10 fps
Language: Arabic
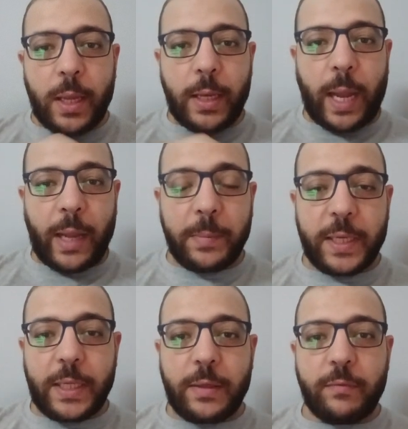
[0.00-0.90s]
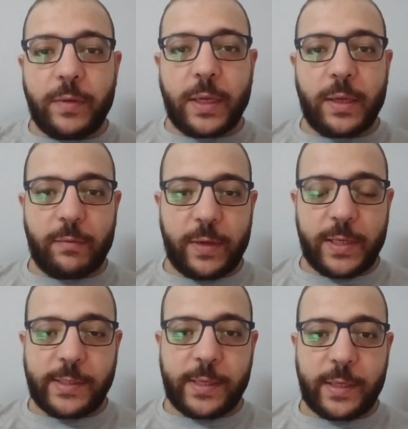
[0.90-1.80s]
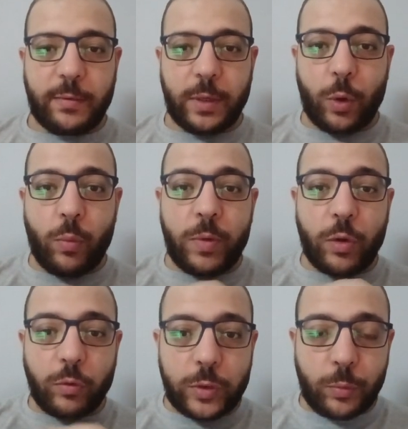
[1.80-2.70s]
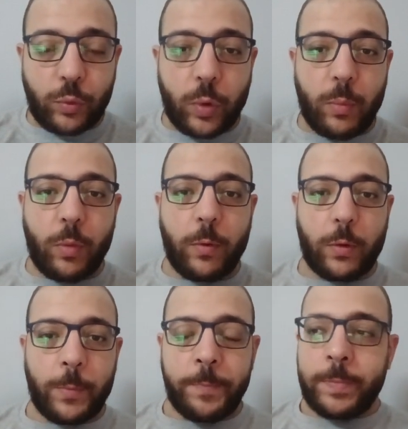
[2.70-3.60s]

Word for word: العاملين في في الاستاد اللي هو بينظموا المباراة.